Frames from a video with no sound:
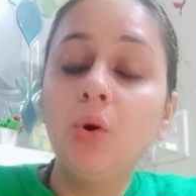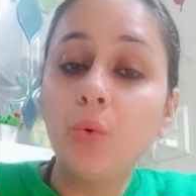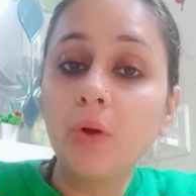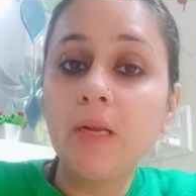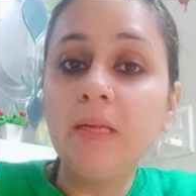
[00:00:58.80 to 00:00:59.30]

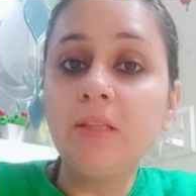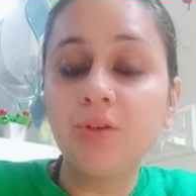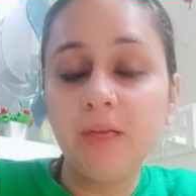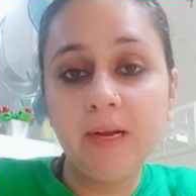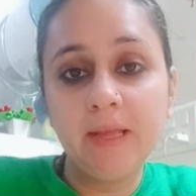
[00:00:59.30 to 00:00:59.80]
ओनली
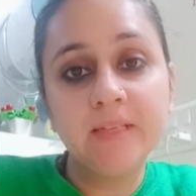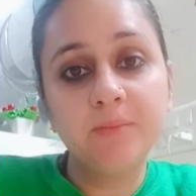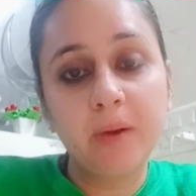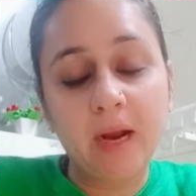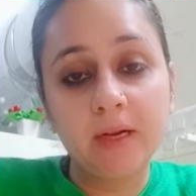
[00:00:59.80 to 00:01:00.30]
थ्री डेज
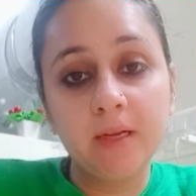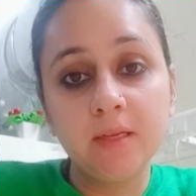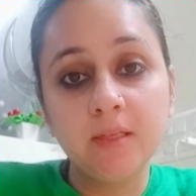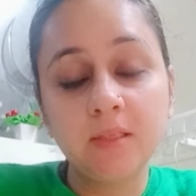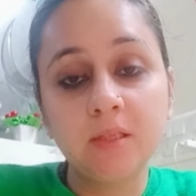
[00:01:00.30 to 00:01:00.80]

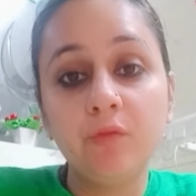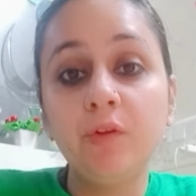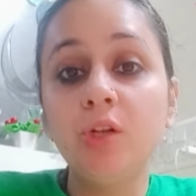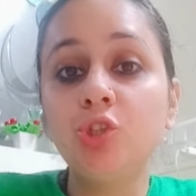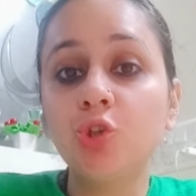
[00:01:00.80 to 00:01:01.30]
प्रैक्टिस
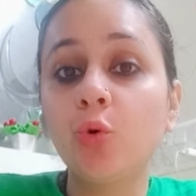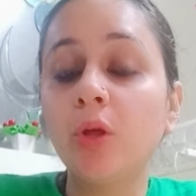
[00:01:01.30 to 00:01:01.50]
विल शो